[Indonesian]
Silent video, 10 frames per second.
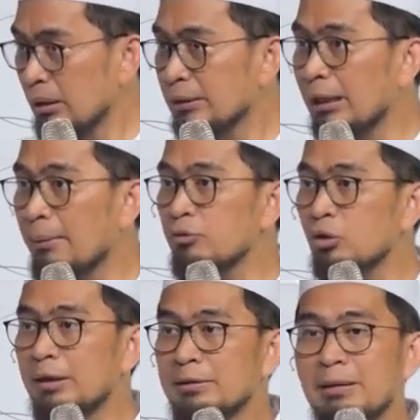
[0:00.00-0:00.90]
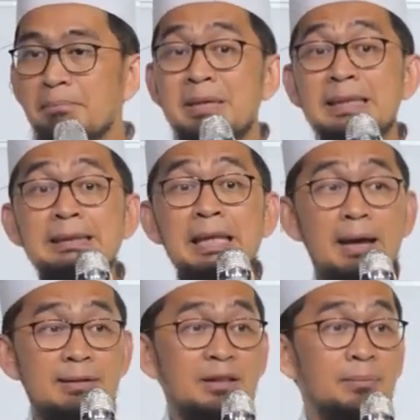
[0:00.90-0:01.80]
Dalam sholatnya
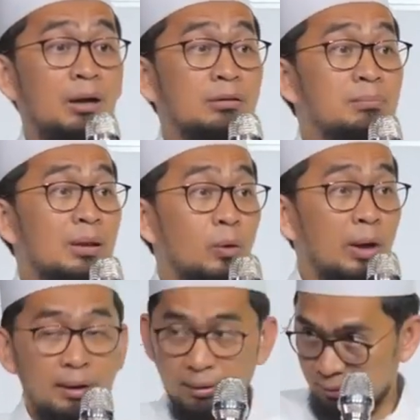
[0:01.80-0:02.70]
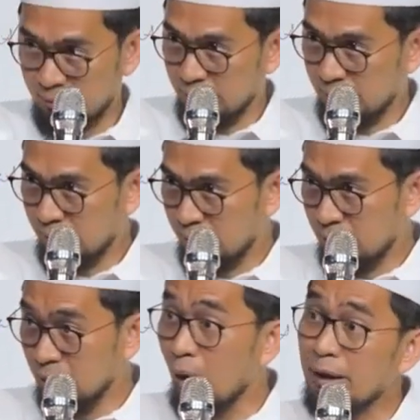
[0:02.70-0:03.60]
minta sama Allah berdoa.
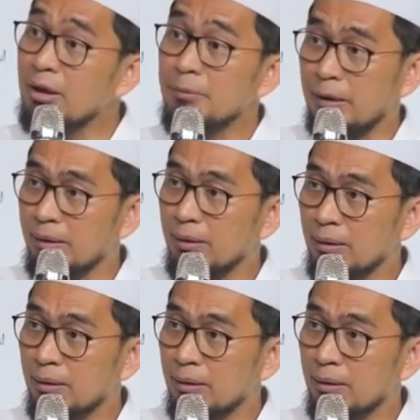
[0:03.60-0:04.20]
Doanya apa?